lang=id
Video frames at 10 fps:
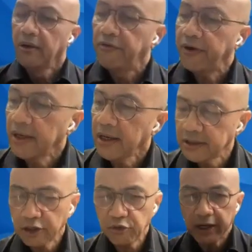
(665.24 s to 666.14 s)
Fer ini ada
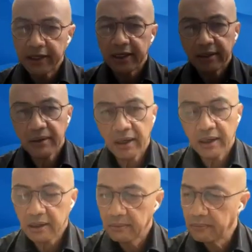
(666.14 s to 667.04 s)
satu lagi
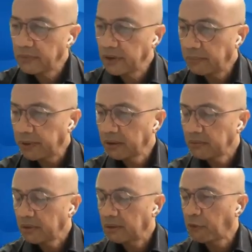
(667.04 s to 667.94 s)
um, apa
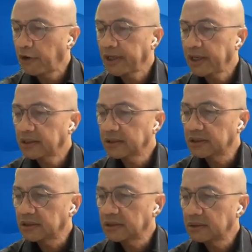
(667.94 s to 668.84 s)
uh, poin yang
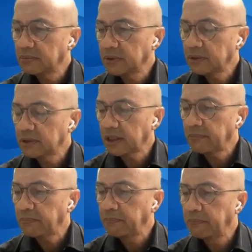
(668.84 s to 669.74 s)
saya
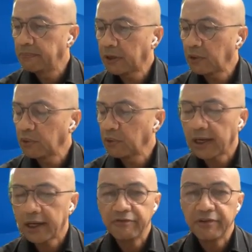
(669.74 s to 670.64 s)
perlu
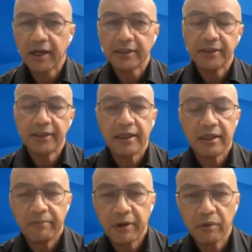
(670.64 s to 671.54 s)
klarifikasi ya,
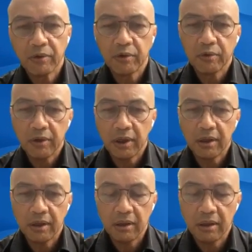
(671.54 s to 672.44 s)
perlu
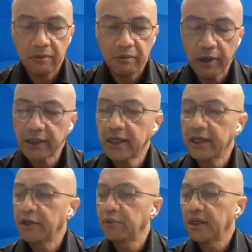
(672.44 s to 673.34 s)
uh,
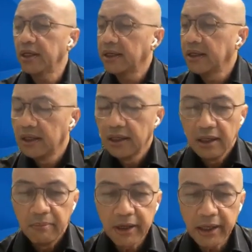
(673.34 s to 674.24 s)
ulasannya juga
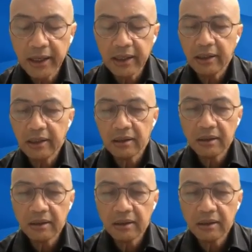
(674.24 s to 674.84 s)
mengenai